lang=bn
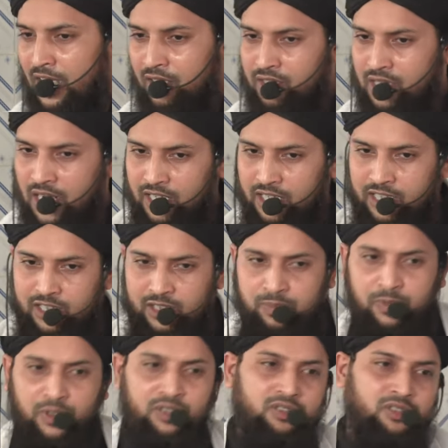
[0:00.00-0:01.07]
এটার
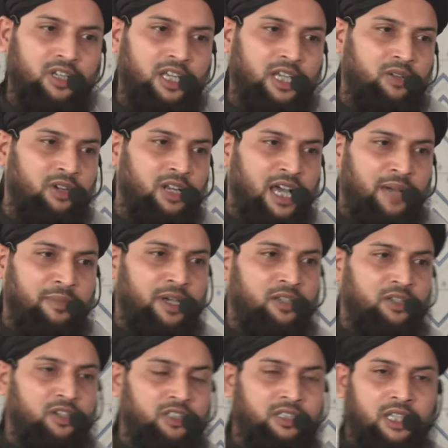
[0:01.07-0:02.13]
স্পষ্ট এগুলো
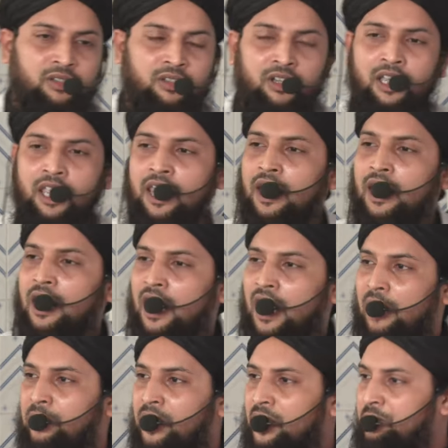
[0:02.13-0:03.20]
আমার কথা নয়
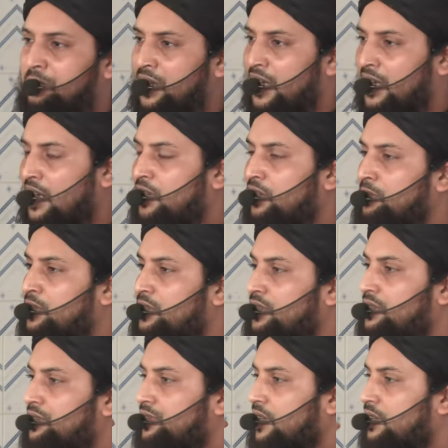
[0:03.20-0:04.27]
আমার পেয়ারা
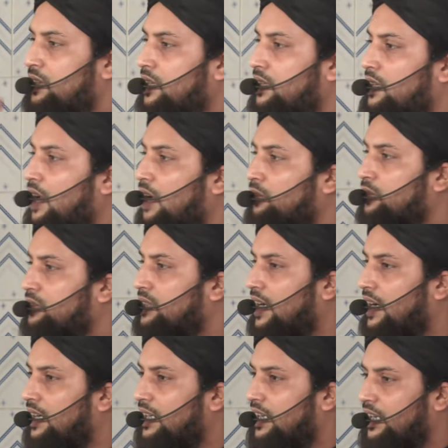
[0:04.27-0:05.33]
নবীজি
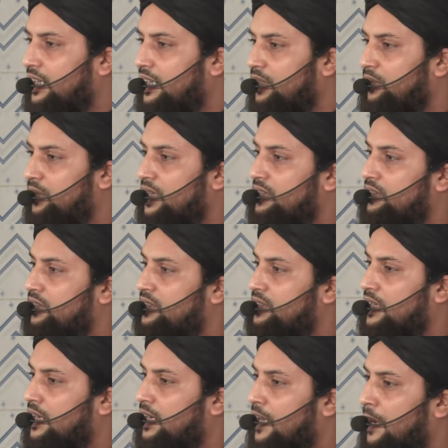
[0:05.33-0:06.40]

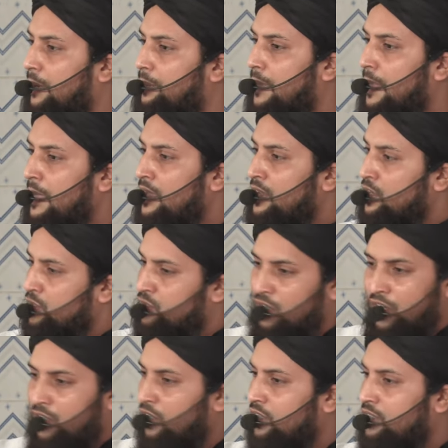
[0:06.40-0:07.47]
সাল্লাহ
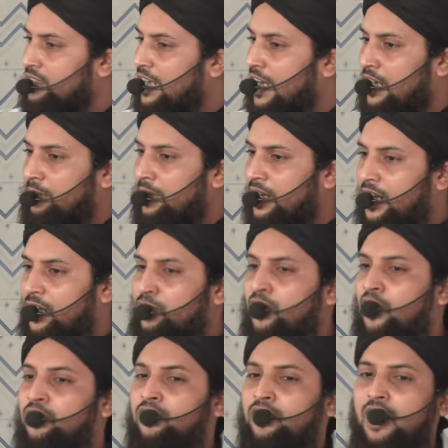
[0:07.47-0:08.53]
যখন কারবালার
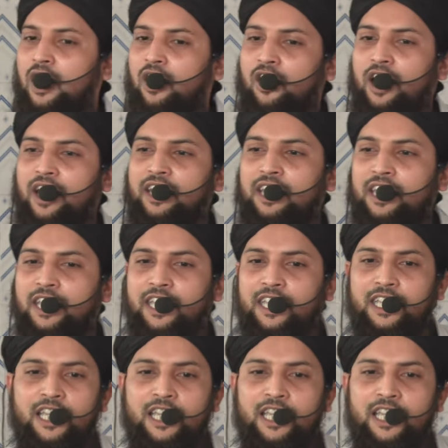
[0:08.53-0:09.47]
ঘটনা হয়নি